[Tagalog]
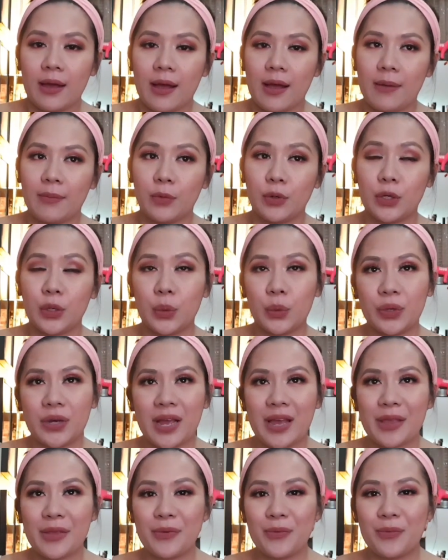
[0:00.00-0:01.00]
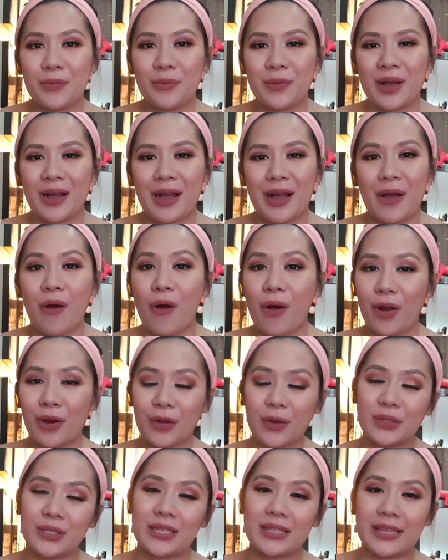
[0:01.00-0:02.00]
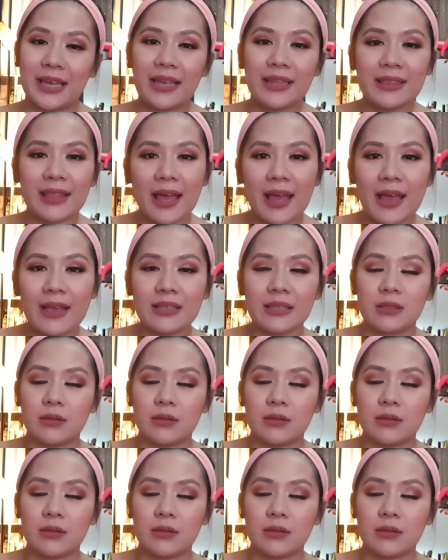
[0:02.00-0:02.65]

um, unang-una yung mga haul ko sa Taytay,